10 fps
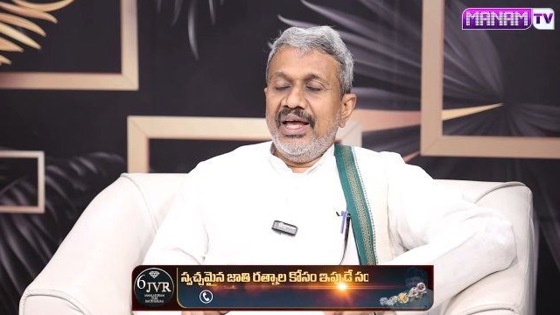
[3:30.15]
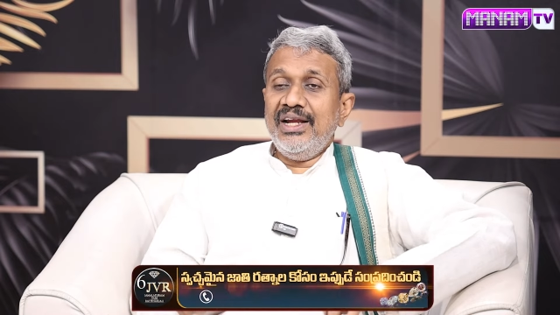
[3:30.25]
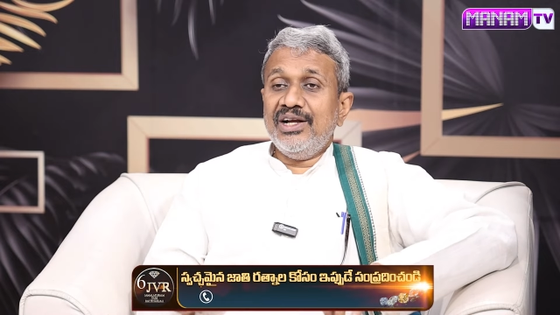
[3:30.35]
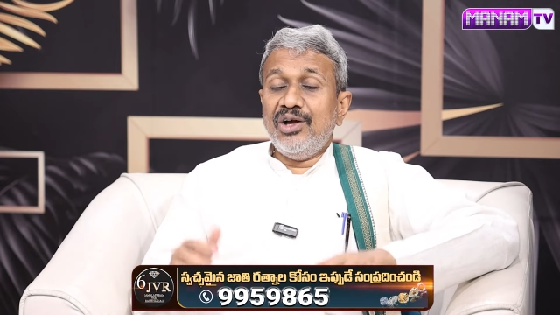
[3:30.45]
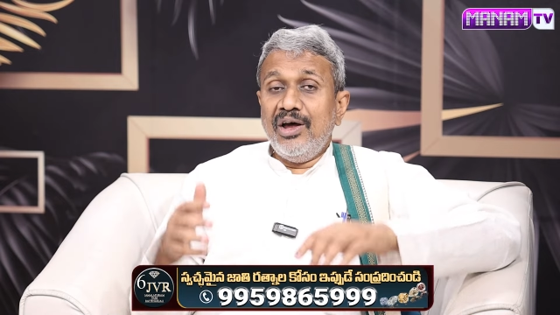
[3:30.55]

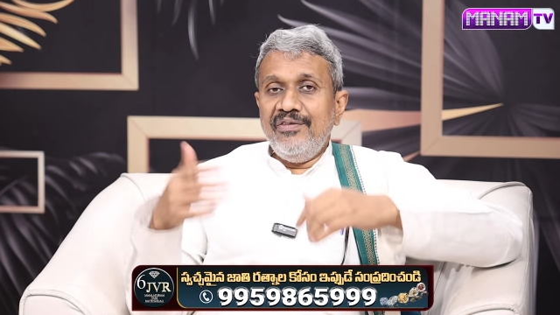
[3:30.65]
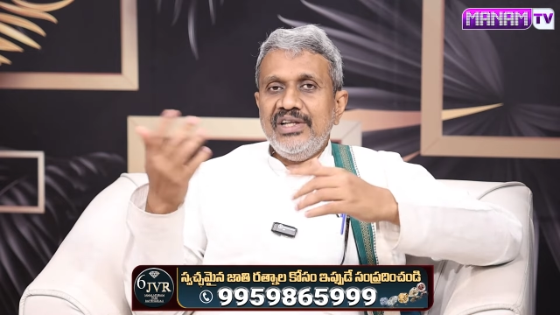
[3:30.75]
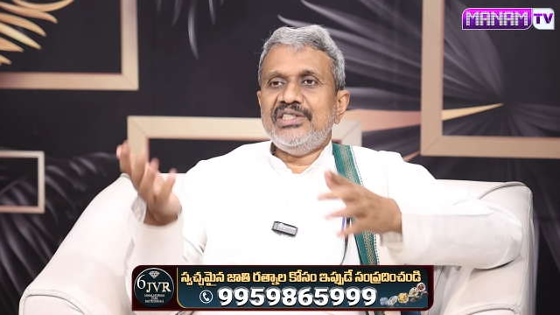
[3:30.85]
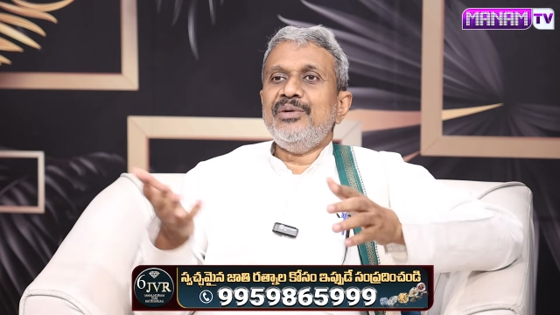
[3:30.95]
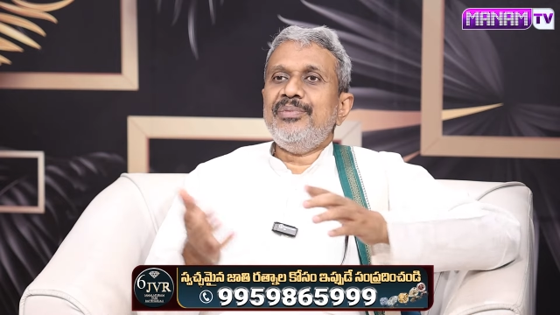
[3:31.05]
ఆయన
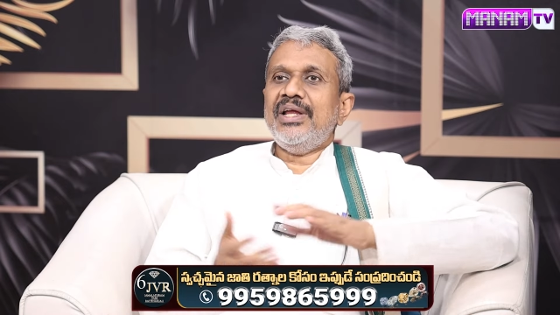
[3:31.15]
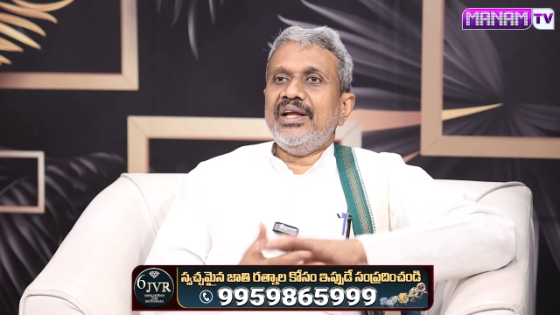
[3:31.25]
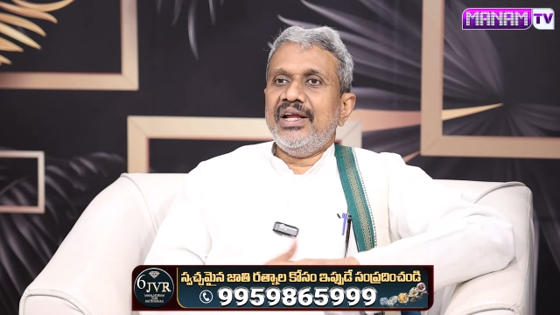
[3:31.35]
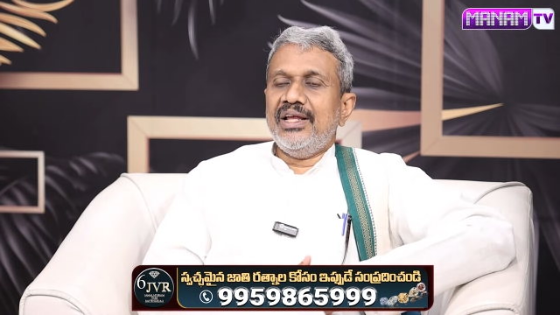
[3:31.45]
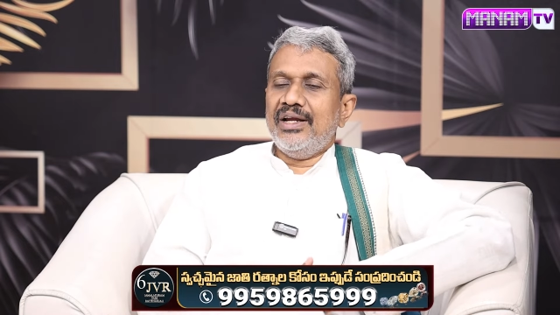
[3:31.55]
కాన్ఫిడెన్స్
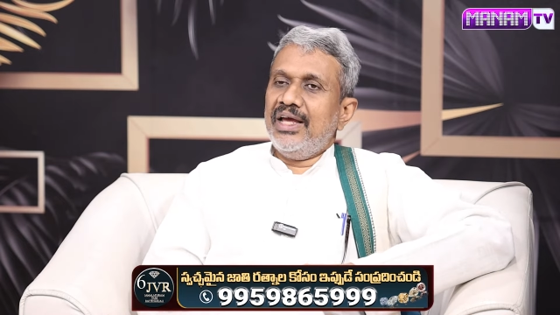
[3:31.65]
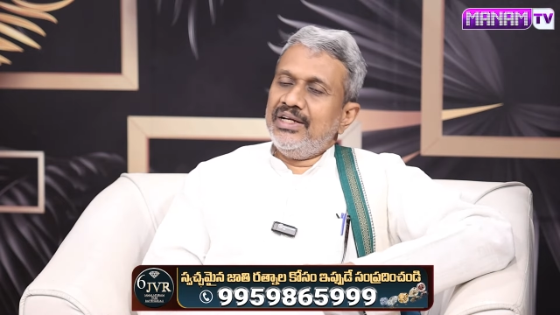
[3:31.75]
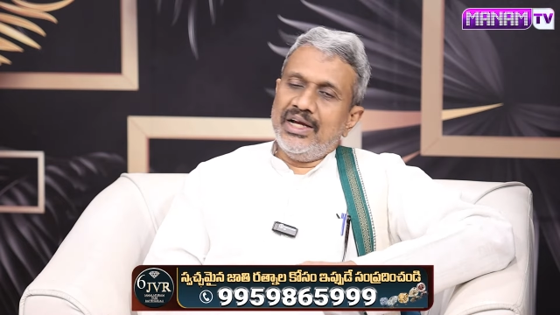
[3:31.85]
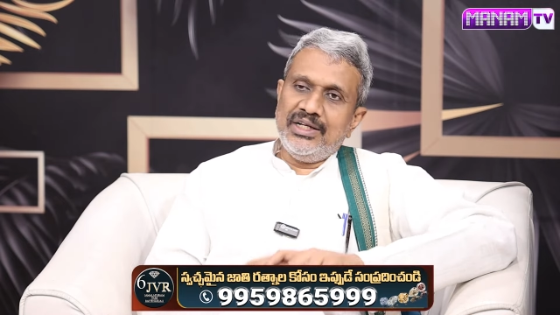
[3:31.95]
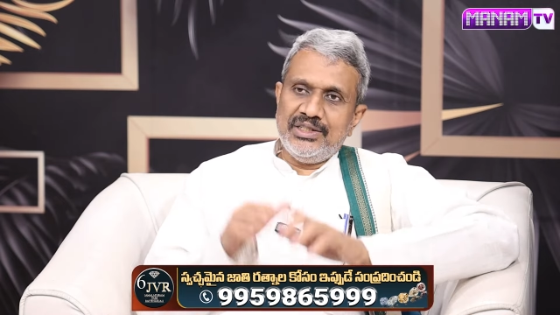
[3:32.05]
నింపడానికి అన్నారు
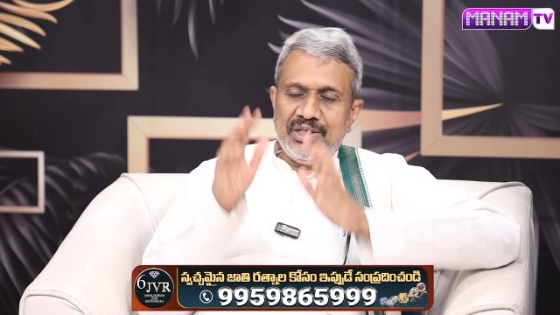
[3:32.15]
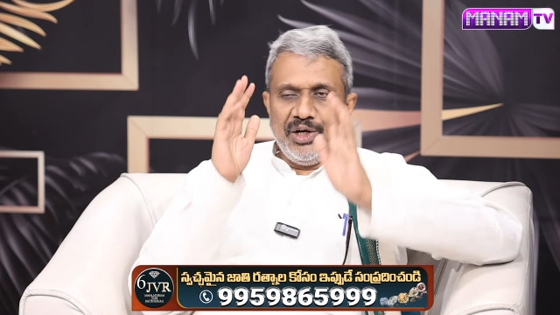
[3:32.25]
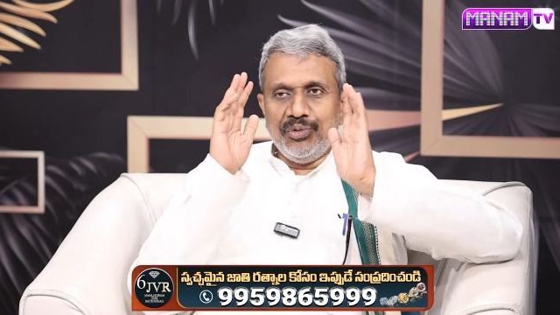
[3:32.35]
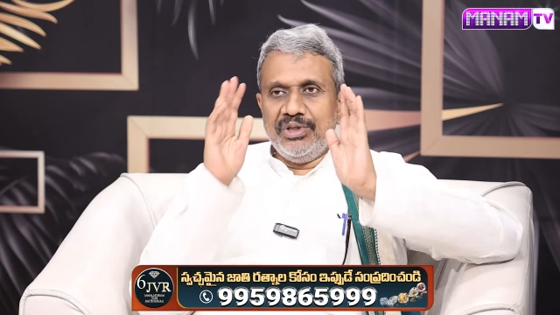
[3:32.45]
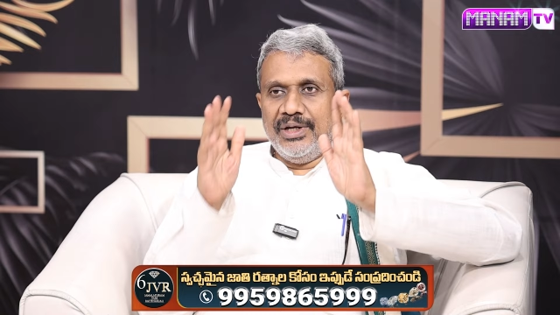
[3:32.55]
ఆయనకి
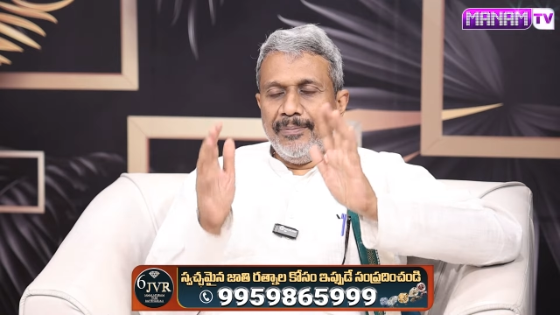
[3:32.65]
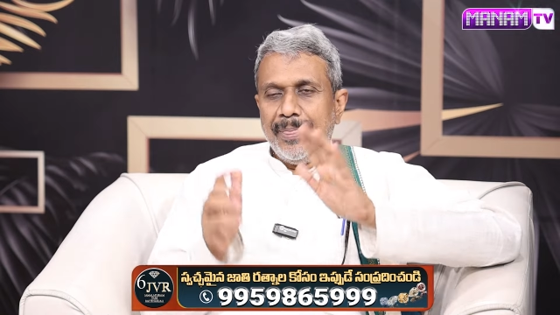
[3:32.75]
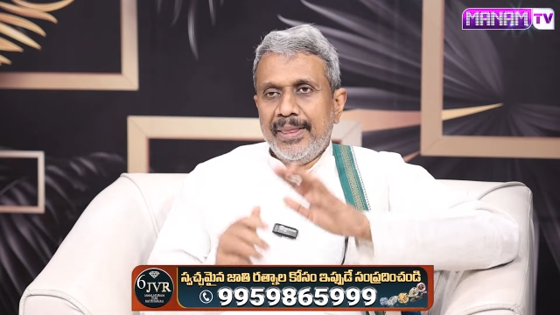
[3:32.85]
అండర్స్టాండింగ్ ఉంది